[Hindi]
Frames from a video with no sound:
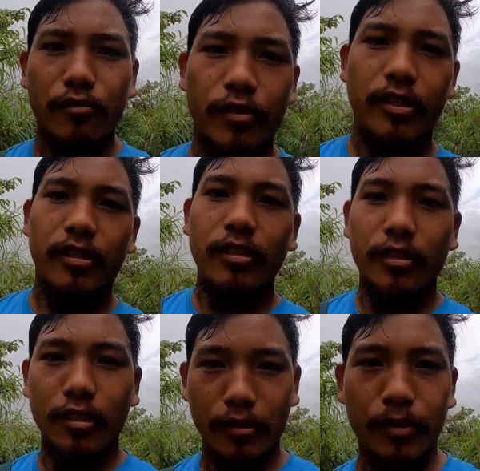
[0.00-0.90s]
तो वही
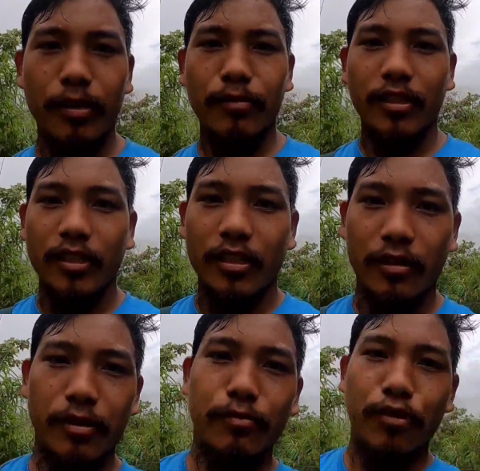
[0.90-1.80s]
के बारे में चर्चा
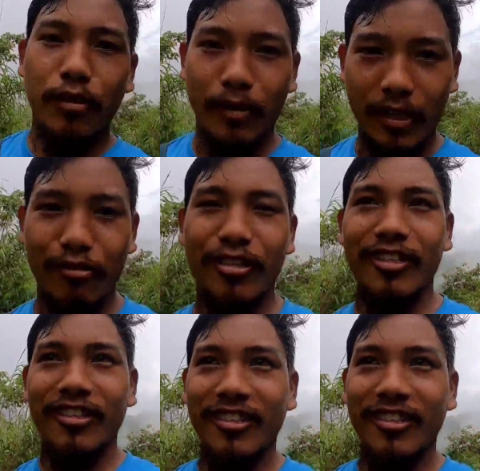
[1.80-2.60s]
कर रहा है बुरा भैया लोग